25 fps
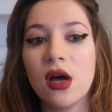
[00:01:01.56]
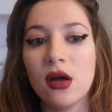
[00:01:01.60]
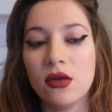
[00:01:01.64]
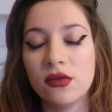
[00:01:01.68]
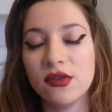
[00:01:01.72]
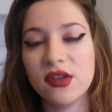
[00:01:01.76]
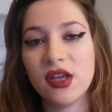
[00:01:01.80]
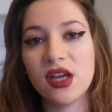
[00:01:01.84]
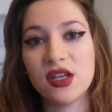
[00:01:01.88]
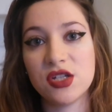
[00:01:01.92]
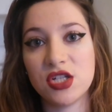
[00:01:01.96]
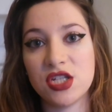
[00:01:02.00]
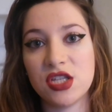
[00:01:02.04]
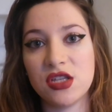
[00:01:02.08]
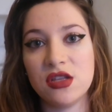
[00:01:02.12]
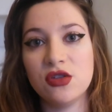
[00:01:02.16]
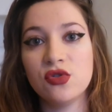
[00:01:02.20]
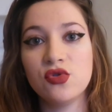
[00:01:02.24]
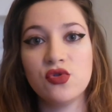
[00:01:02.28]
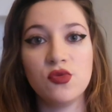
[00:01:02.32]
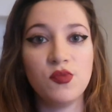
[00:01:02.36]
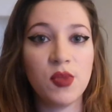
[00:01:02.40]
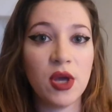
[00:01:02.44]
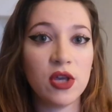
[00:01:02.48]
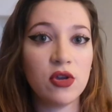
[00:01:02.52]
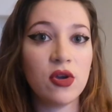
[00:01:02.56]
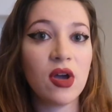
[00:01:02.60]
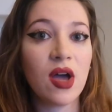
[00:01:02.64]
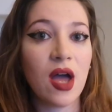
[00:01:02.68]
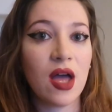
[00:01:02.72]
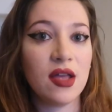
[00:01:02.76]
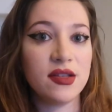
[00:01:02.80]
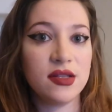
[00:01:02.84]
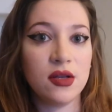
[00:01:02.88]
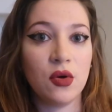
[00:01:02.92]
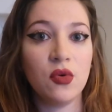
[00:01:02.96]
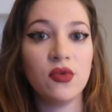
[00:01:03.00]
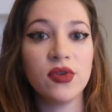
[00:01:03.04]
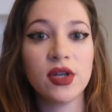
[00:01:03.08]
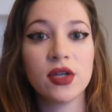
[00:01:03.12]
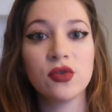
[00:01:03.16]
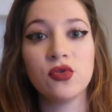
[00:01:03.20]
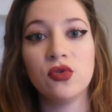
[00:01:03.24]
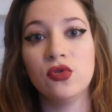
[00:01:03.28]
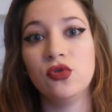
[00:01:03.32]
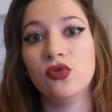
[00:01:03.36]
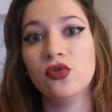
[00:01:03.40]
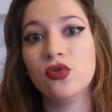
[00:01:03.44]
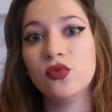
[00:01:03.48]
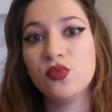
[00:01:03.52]
a un THC supérieur à
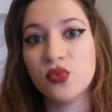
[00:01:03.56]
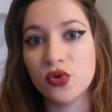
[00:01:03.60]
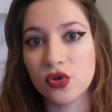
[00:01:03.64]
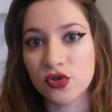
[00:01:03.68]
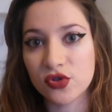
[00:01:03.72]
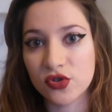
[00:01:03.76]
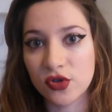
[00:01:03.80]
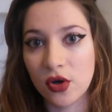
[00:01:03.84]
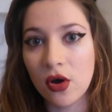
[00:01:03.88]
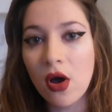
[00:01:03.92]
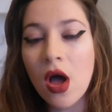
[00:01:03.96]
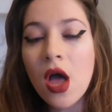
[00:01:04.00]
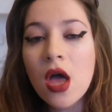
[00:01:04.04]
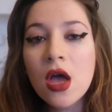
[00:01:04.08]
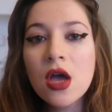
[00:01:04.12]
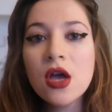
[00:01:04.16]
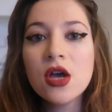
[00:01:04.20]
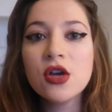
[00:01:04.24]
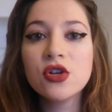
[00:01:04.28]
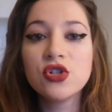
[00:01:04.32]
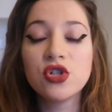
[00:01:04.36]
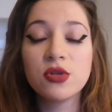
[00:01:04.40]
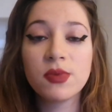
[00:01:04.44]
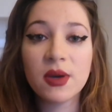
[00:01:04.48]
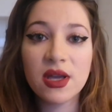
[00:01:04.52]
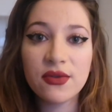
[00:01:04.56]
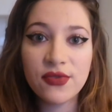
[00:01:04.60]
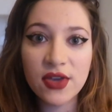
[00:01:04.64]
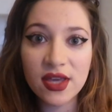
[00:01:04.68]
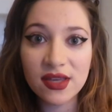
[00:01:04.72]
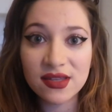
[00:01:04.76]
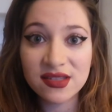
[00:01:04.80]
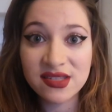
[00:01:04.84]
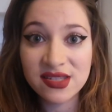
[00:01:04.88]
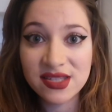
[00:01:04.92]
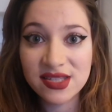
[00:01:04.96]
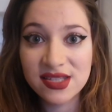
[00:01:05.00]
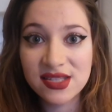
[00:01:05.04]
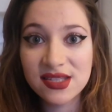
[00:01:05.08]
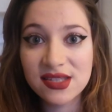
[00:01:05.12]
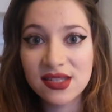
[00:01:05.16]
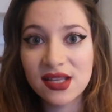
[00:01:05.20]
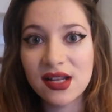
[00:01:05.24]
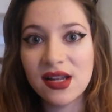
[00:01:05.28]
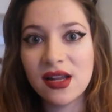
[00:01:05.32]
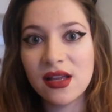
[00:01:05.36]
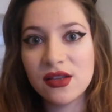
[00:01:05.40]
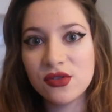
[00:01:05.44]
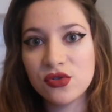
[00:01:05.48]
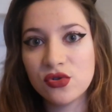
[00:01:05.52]
0,2%. Je préfère
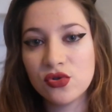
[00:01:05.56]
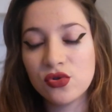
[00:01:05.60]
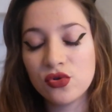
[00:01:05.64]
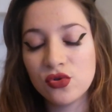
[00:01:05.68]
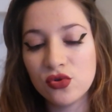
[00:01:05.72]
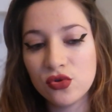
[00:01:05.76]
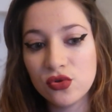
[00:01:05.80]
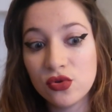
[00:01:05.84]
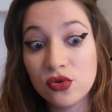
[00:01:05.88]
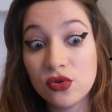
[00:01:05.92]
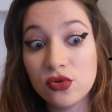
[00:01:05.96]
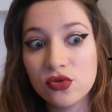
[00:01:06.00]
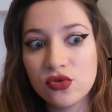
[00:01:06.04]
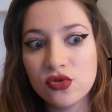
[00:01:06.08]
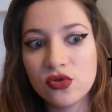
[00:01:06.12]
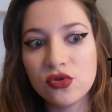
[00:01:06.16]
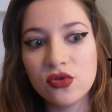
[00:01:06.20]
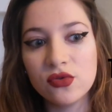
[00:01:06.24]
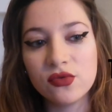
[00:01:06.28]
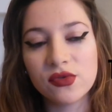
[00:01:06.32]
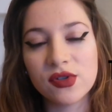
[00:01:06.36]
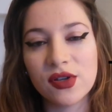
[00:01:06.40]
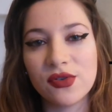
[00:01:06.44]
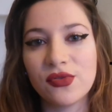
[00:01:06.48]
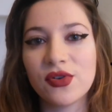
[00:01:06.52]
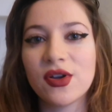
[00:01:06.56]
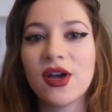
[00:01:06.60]
insister là-dessus, tu devrais